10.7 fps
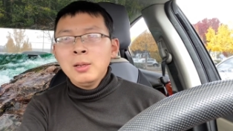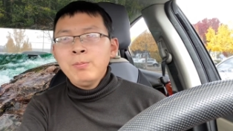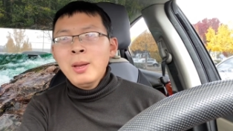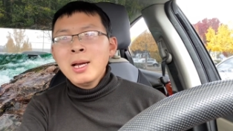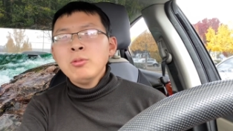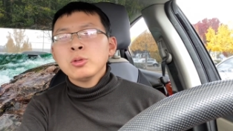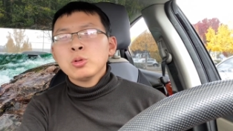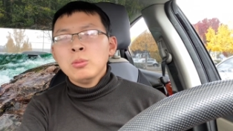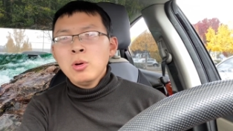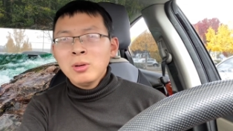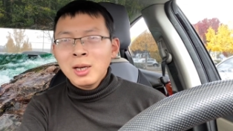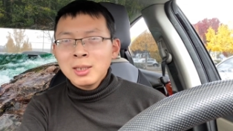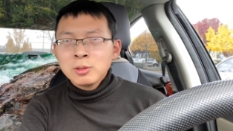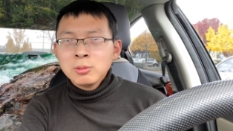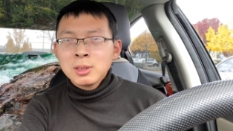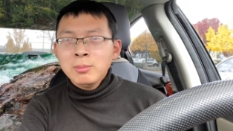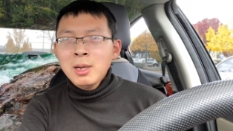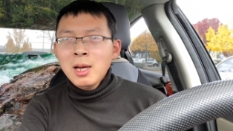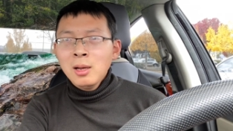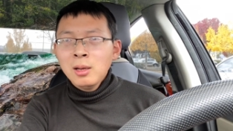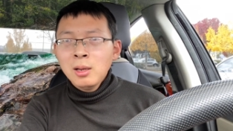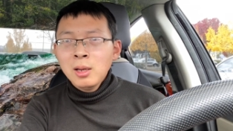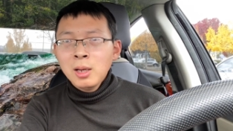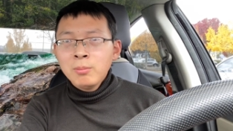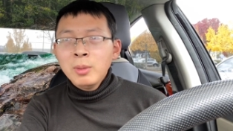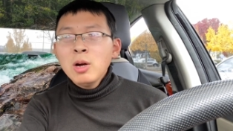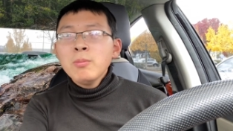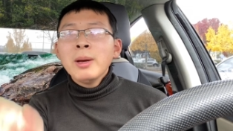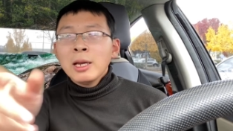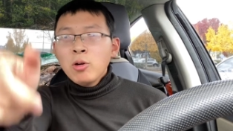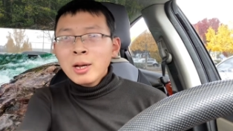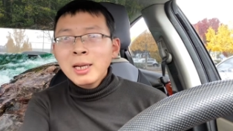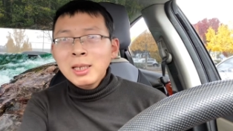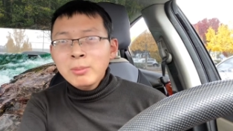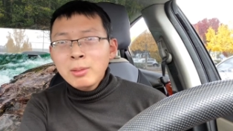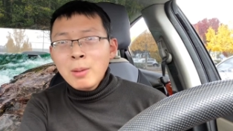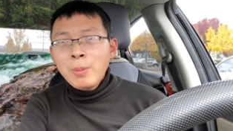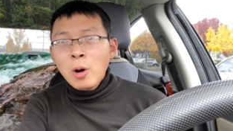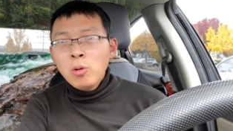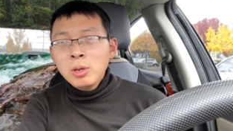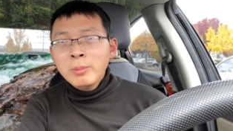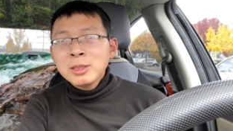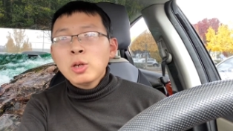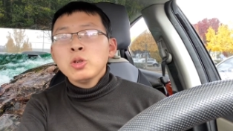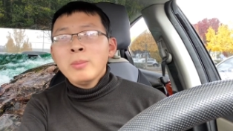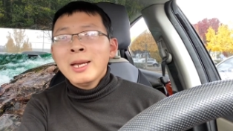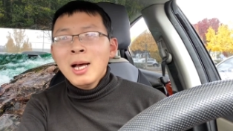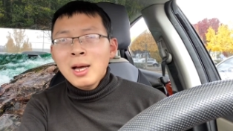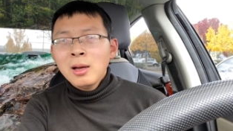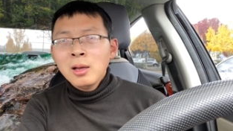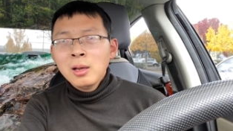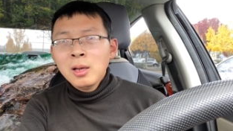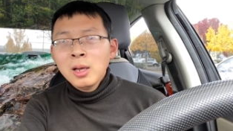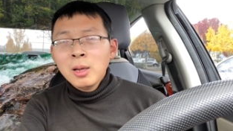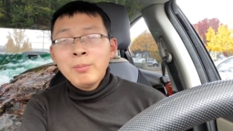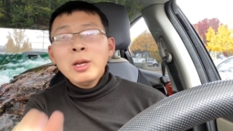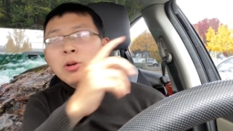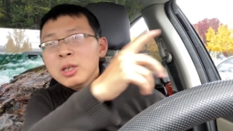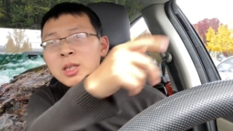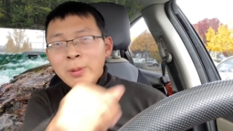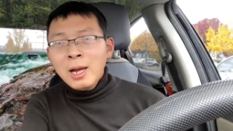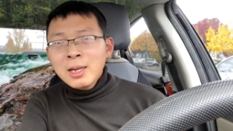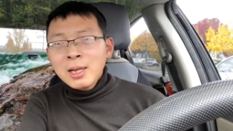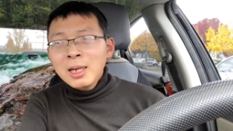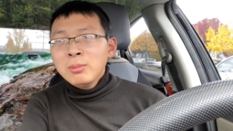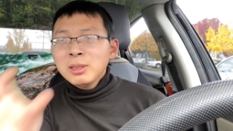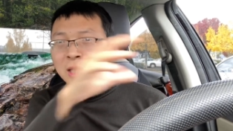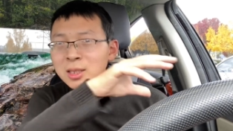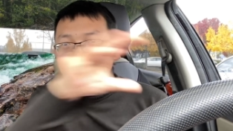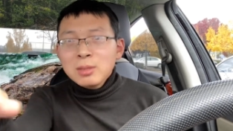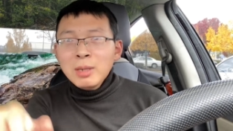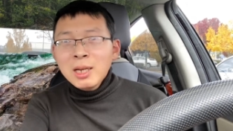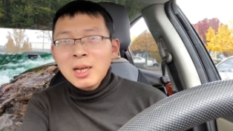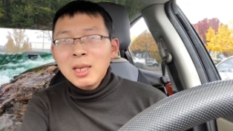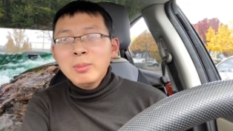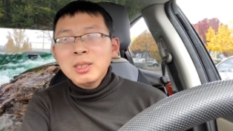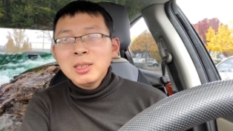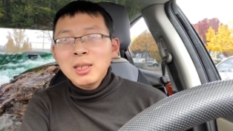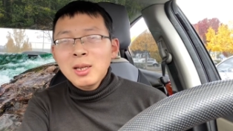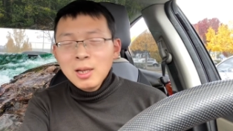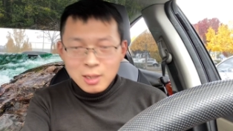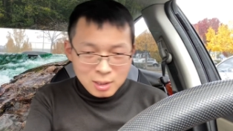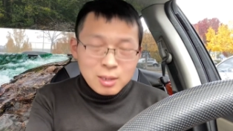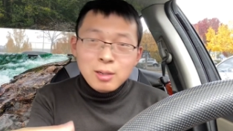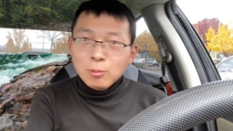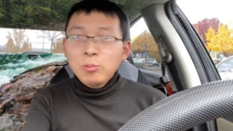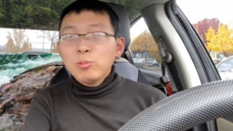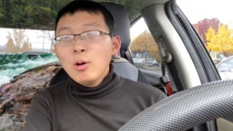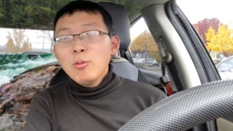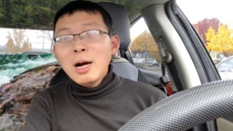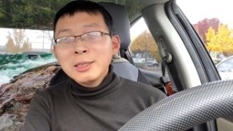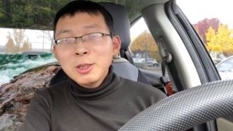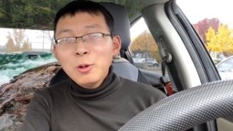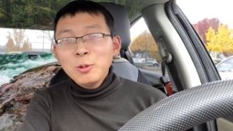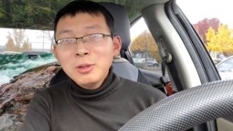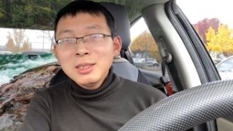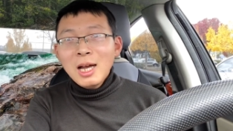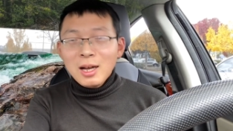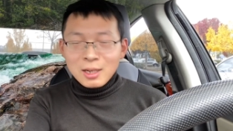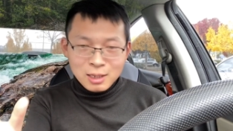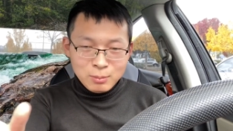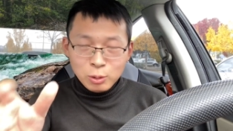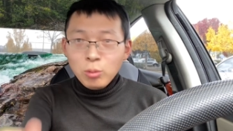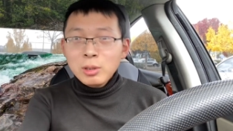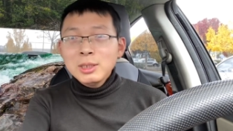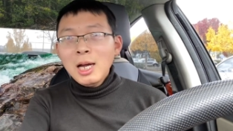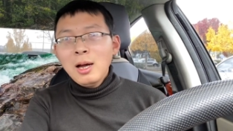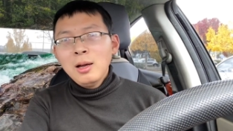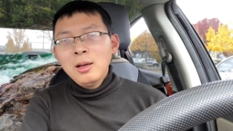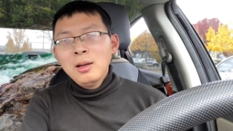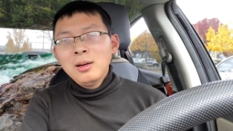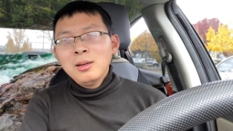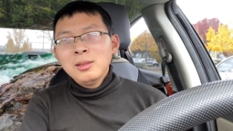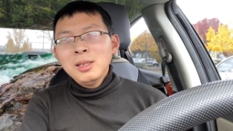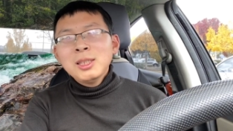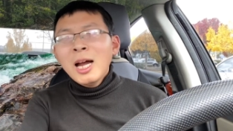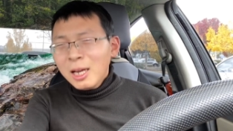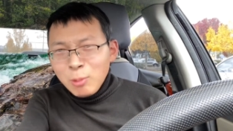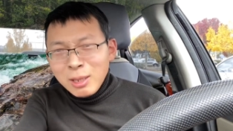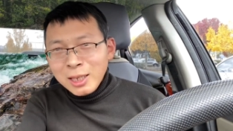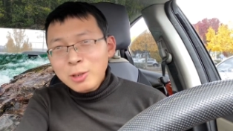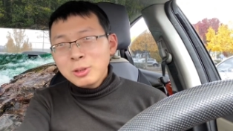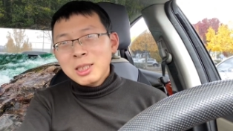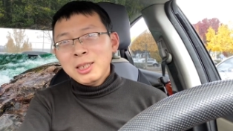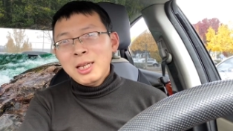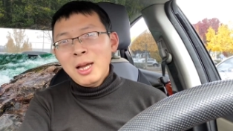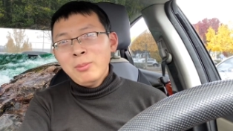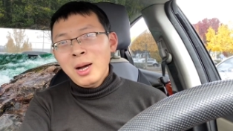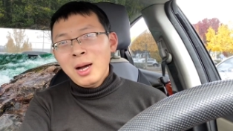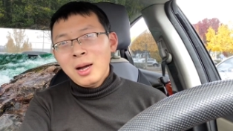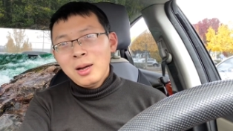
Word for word: 别跟我做梦啊！说什么没有美国跟你们那么保护，你们早就没了；没有日本跟你们进行殖民，跟你们进行文化教育一下，给你们弄一下，台湾能有今天吗？